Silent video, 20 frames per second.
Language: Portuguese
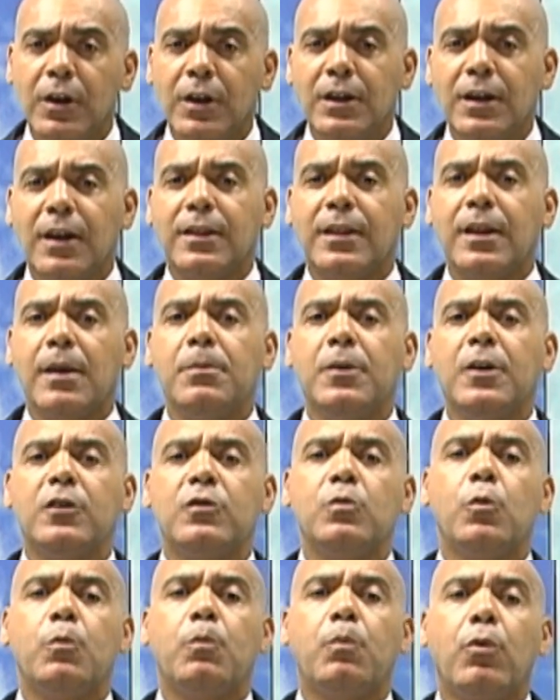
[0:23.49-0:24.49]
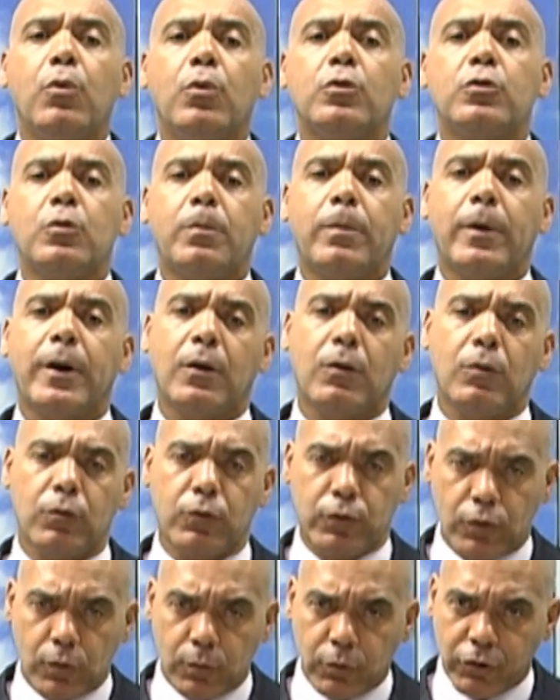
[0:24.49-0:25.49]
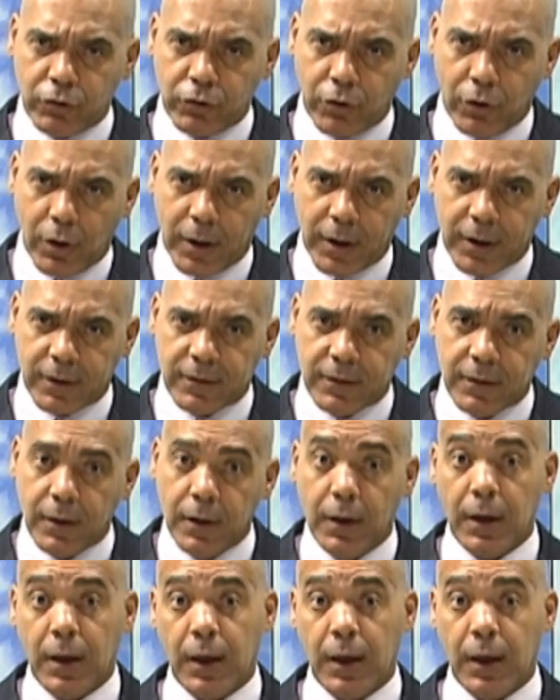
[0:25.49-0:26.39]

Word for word: e até mesmo ponto para consumo de drogas.